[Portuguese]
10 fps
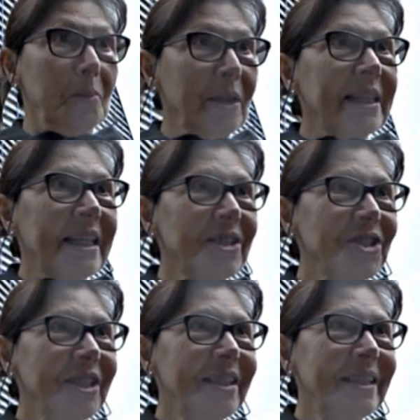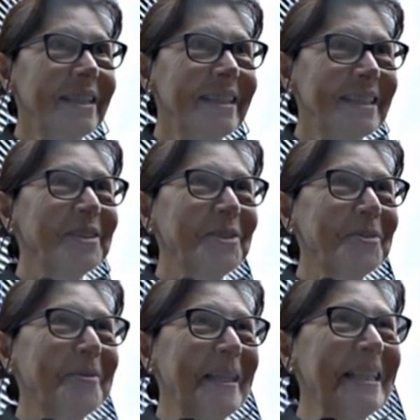Boa tarde. Boa tarde.
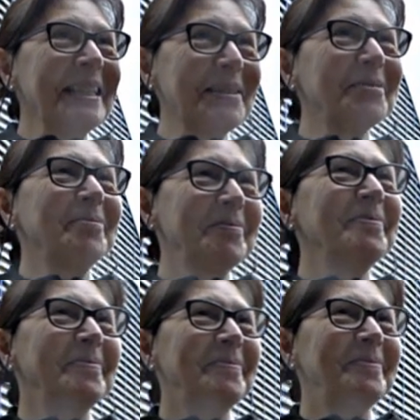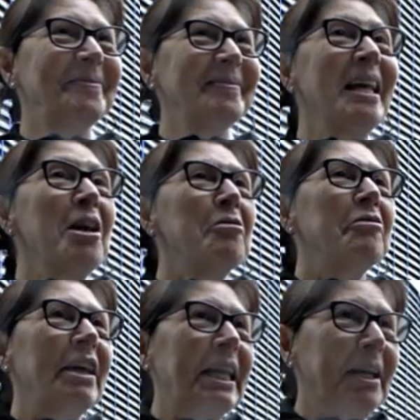Tudo bem? Qual é o seu nome?
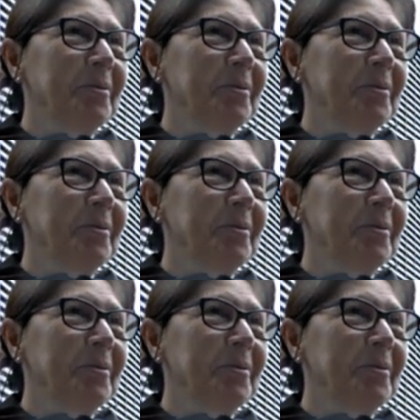Vera.